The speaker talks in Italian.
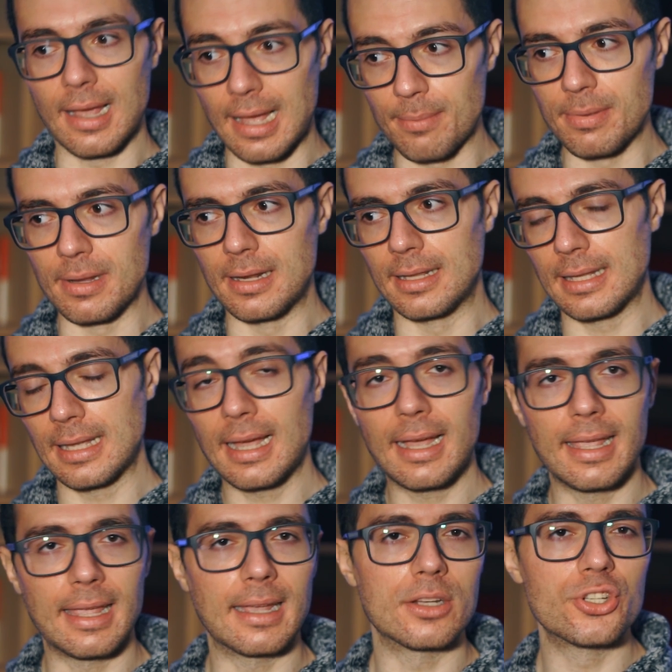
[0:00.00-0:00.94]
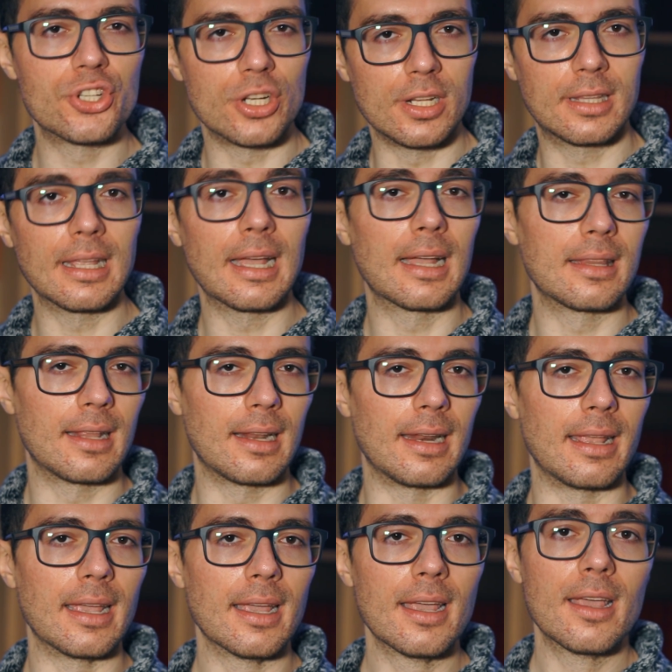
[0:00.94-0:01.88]
abilità e agilità
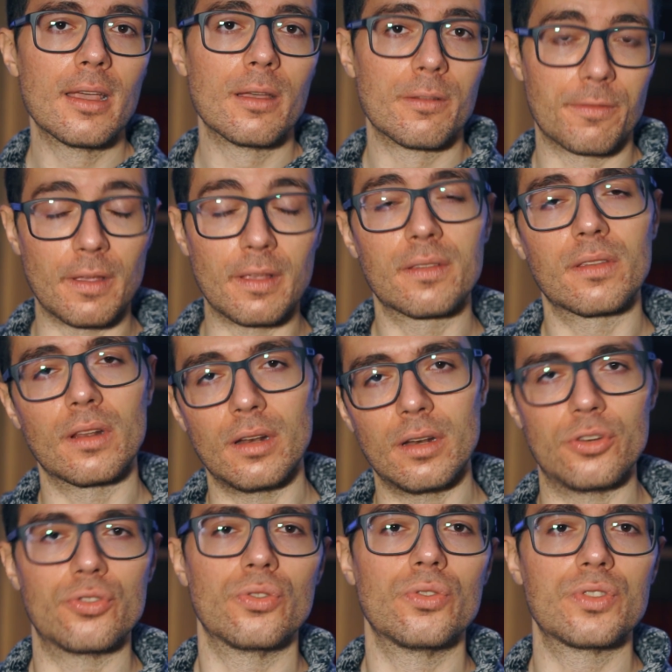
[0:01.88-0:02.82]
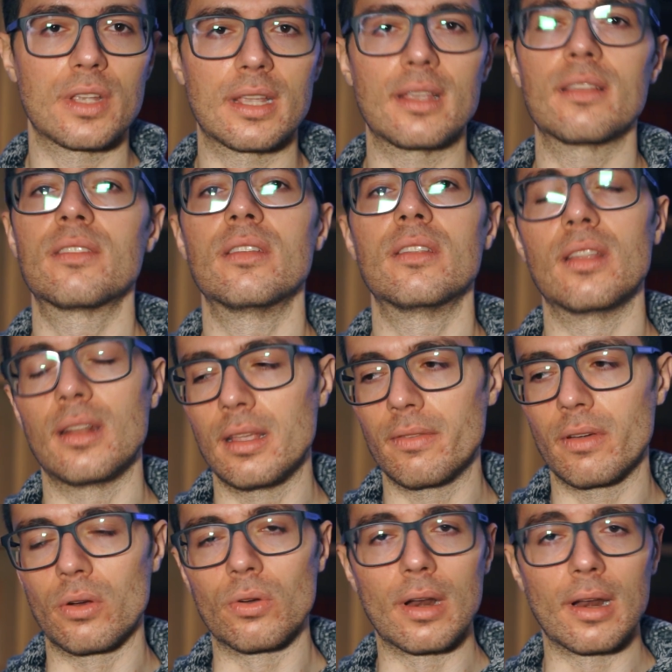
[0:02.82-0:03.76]
nelle feste religiose che si
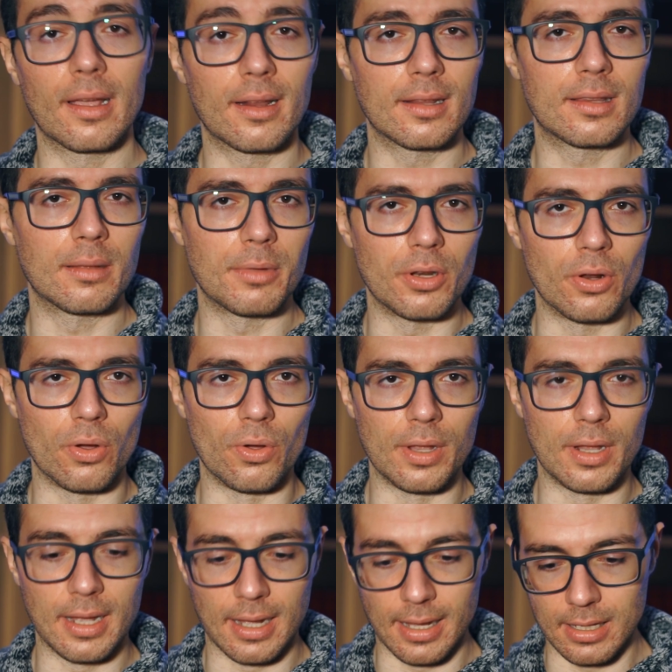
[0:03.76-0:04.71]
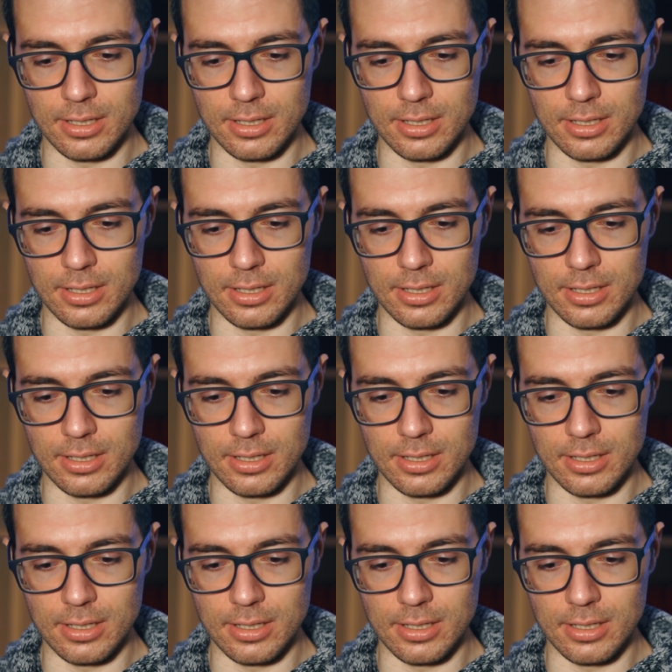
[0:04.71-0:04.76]
tenevano nella Creta minoica,